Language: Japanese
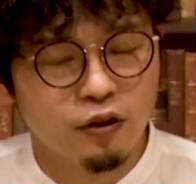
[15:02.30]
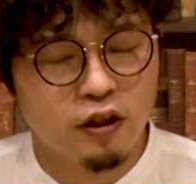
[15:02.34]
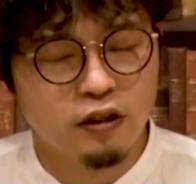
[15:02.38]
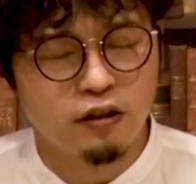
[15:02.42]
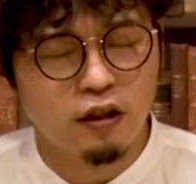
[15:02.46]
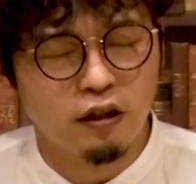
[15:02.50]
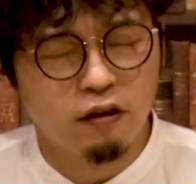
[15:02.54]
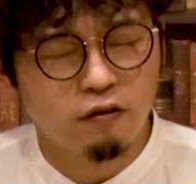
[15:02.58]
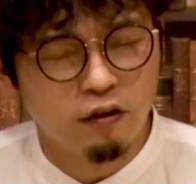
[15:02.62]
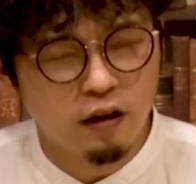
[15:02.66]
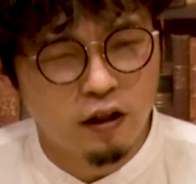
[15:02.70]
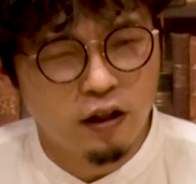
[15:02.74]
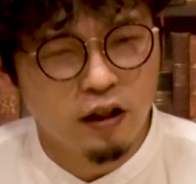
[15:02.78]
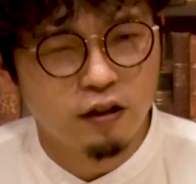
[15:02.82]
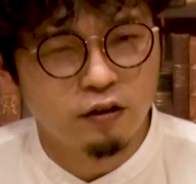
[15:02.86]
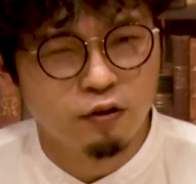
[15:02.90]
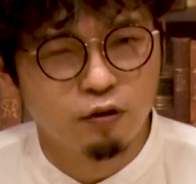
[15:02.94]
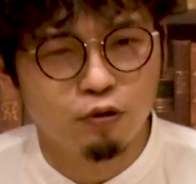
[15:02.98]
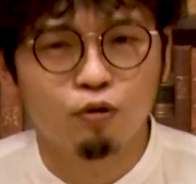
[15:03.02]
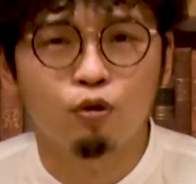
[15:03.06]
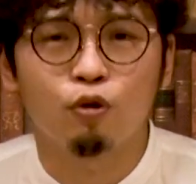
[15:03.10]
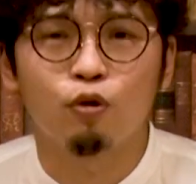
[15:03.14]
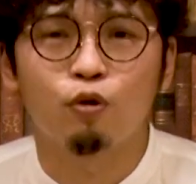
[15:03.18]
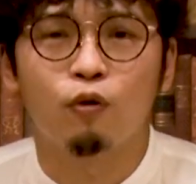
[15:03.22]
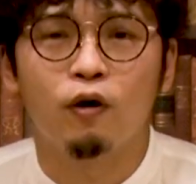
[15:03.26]
うなったのかなと
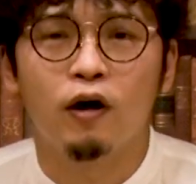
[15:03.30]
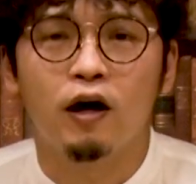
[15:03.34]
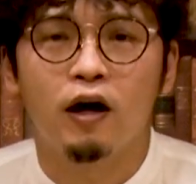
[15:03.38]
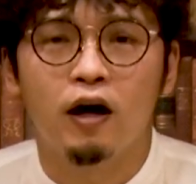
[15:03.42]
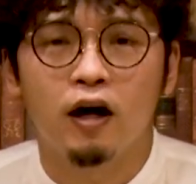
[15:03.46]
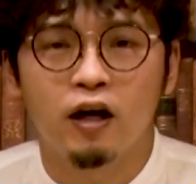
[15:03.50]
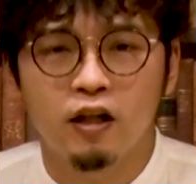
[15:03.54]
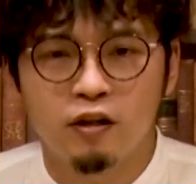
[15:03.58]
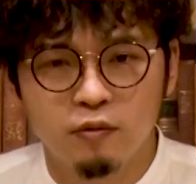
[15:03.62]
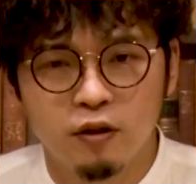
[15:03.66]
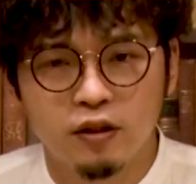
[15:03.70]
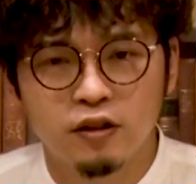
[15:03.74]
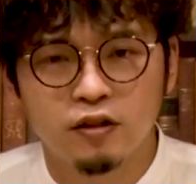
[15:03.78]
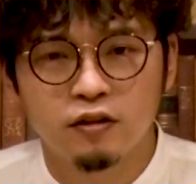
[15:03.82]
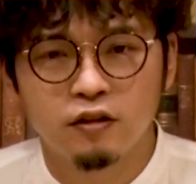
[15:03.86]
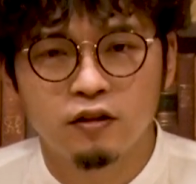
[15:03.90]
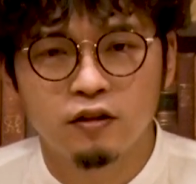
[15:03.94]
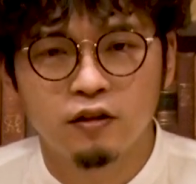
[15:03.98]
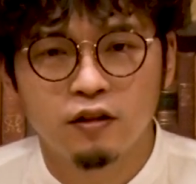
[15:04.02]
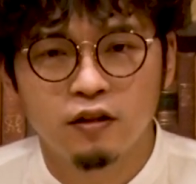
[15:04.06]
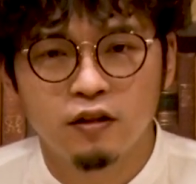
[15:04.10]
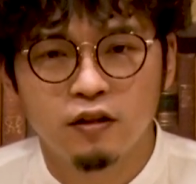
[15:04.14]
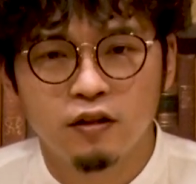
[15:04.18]
いうところはあります。